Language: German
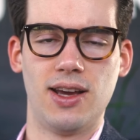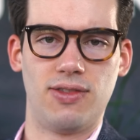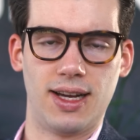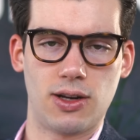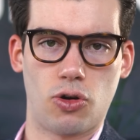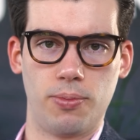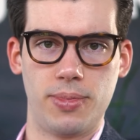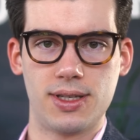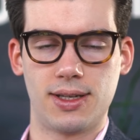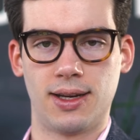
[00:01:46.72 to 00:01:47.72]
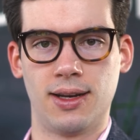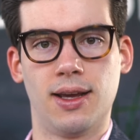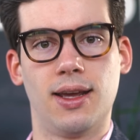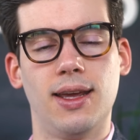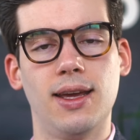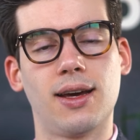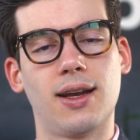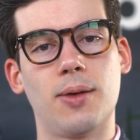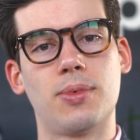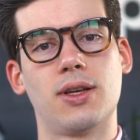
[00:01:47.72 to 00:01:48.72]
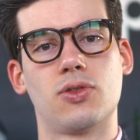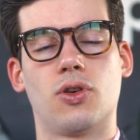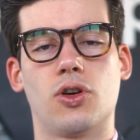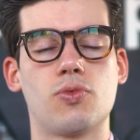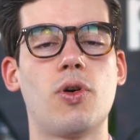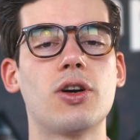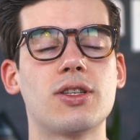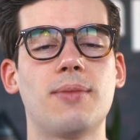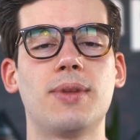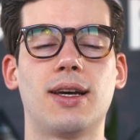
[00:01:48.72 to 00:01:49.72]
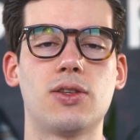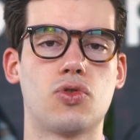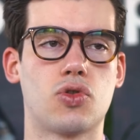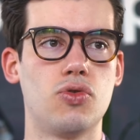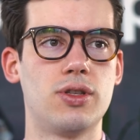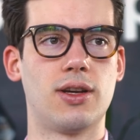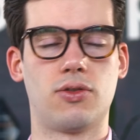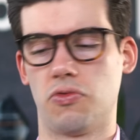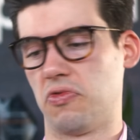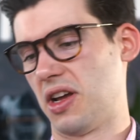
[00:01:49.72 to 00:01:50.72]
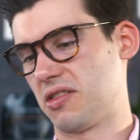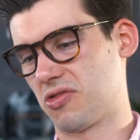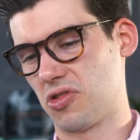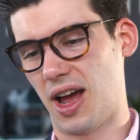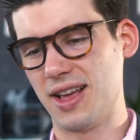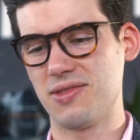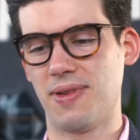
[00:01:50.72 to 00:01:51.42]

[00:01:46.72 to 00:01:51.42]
vielleicht auch ein bisschen ehrenamtliches Engagement gesammelt hast zur Schulzeit und vielleicht auch schon ein,